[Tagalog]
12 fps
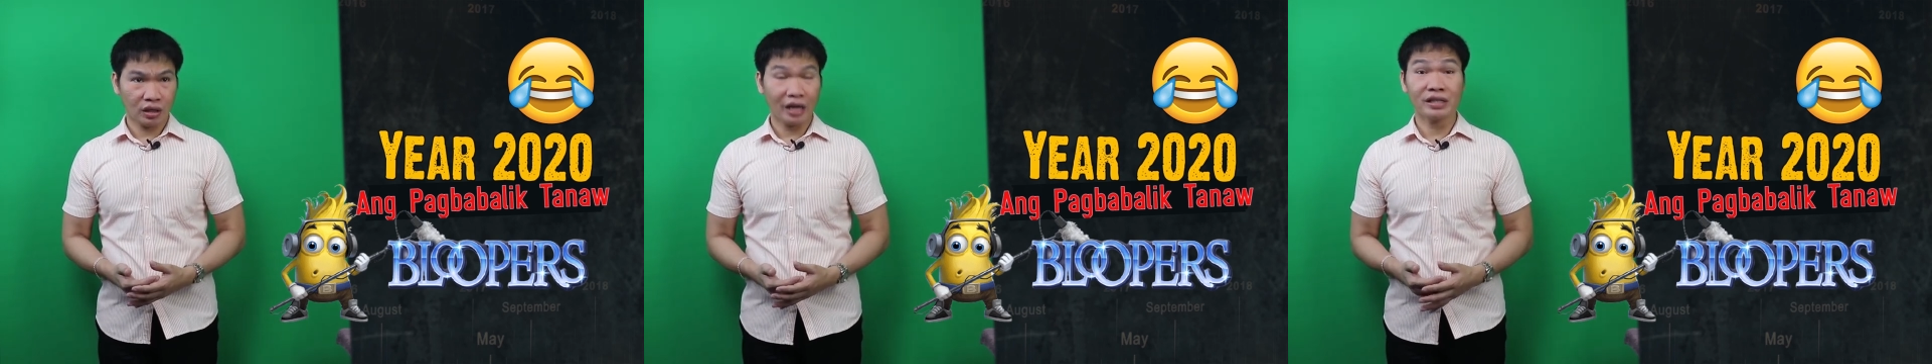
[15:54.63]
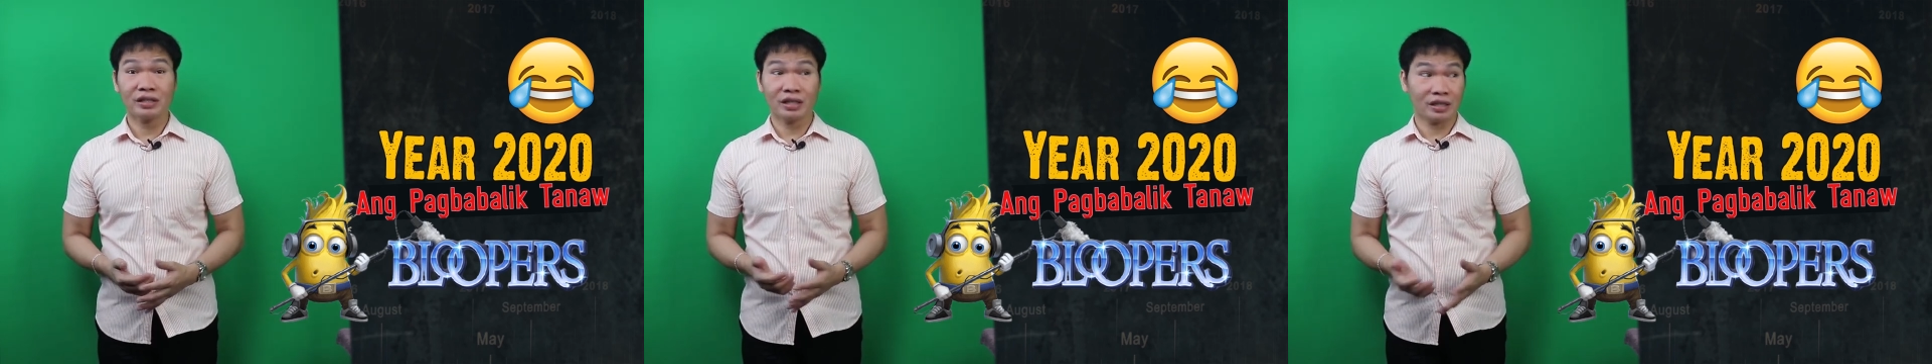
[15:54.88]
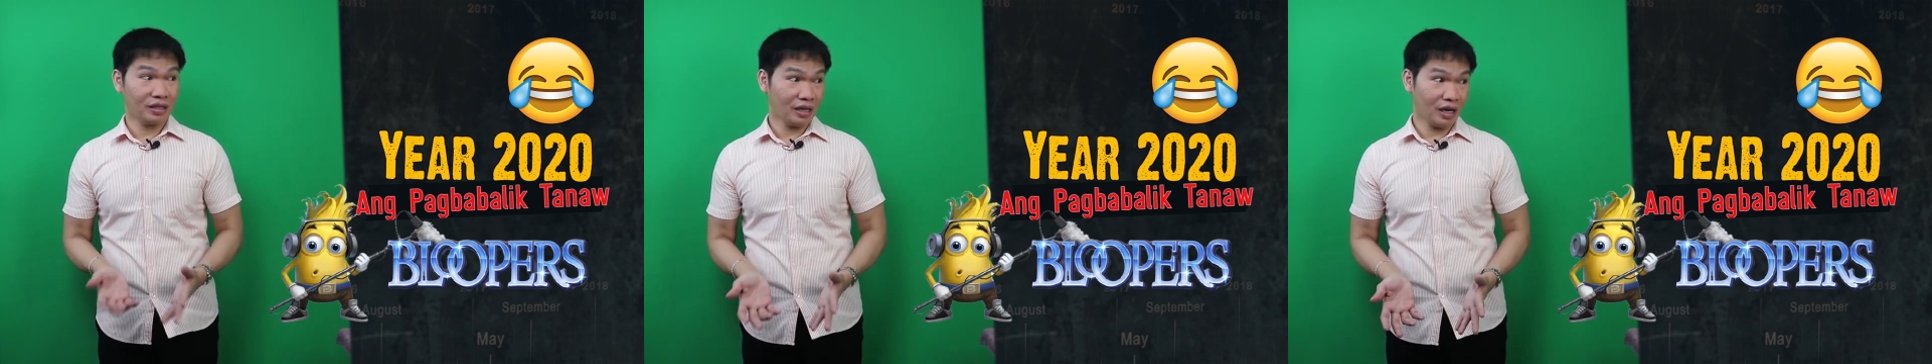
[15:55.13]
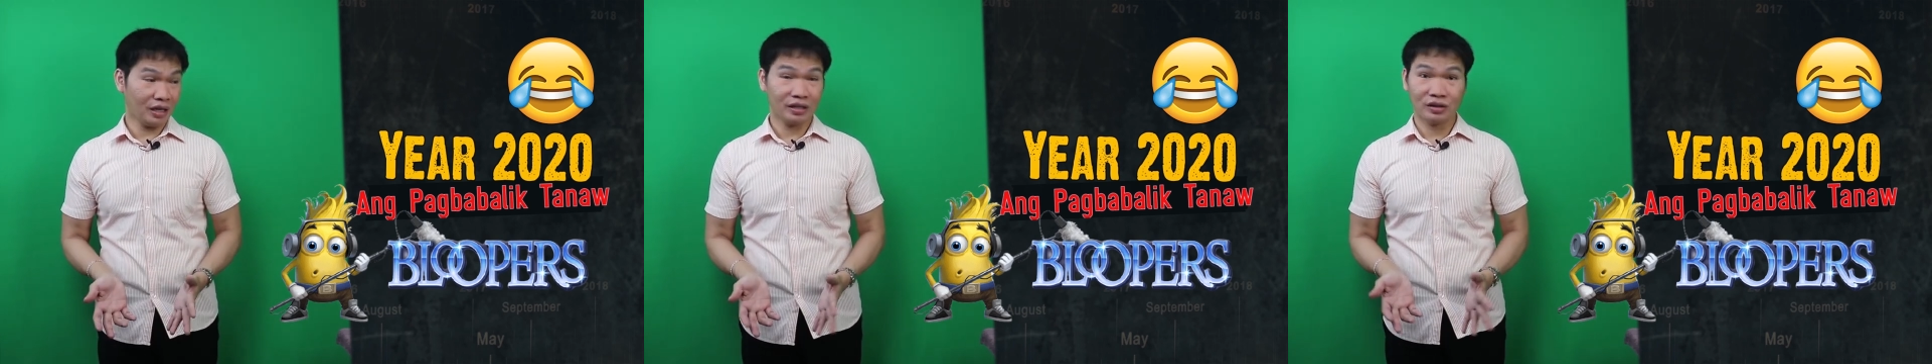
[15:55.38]
Ay,
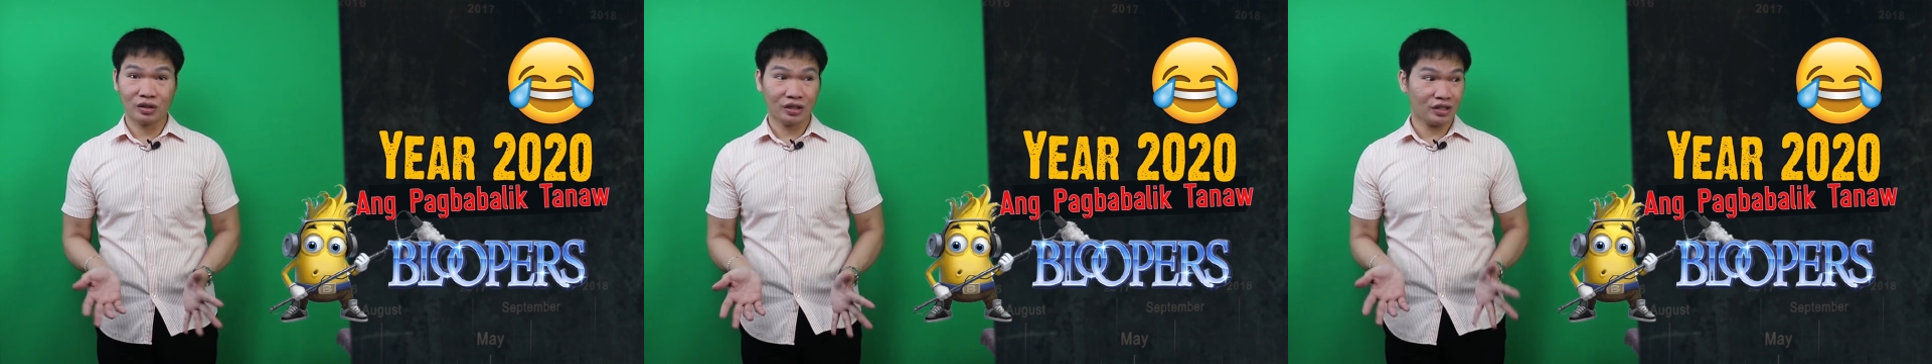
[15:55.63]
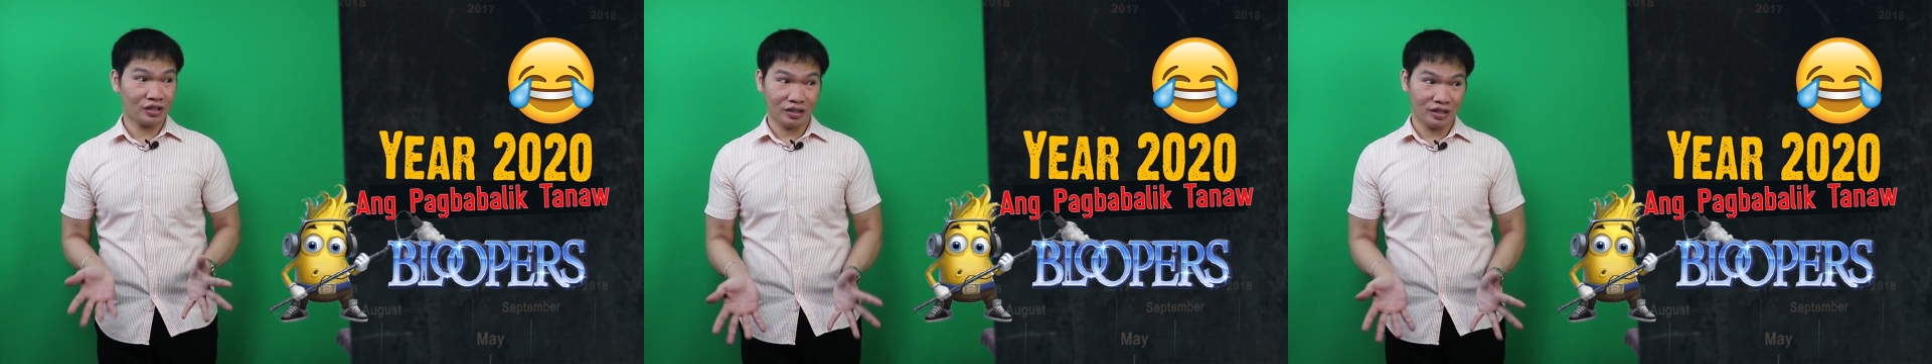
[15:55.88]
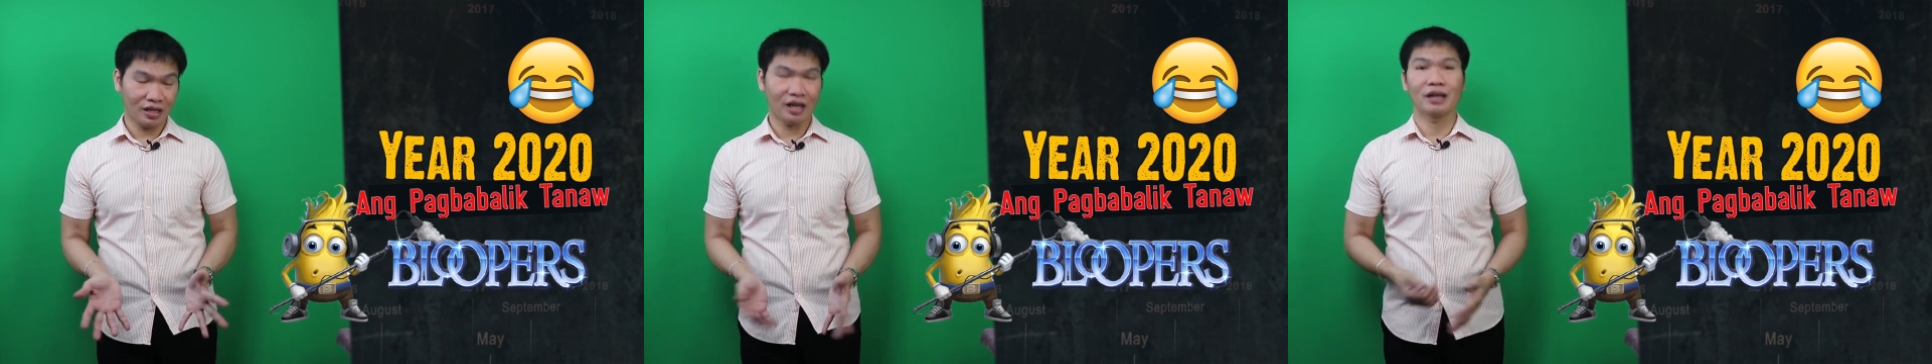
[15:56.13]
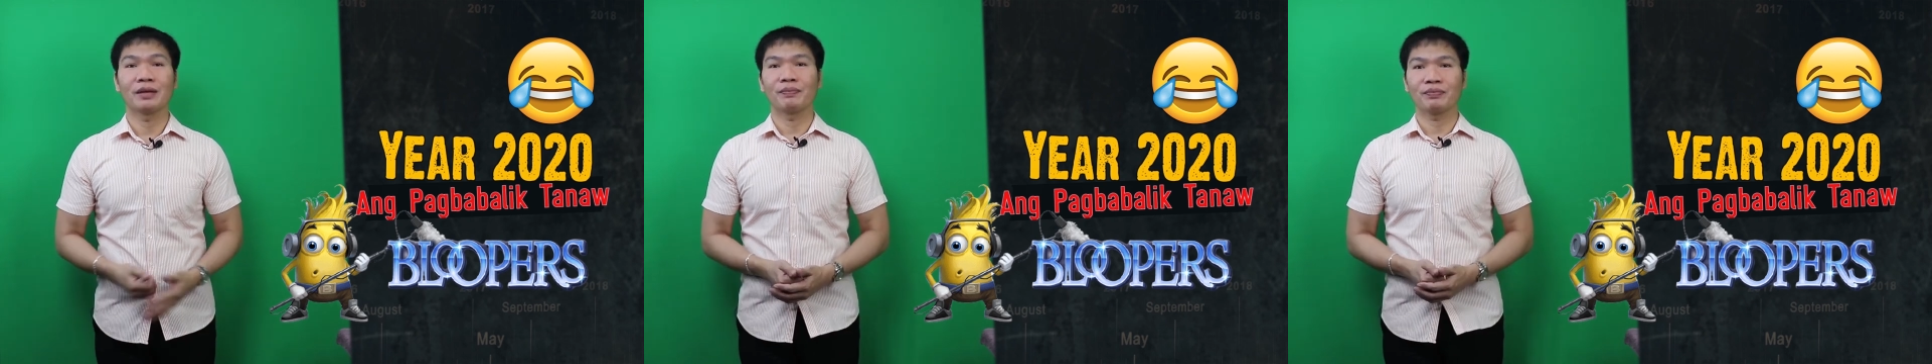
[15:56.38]
signal. Internet signal.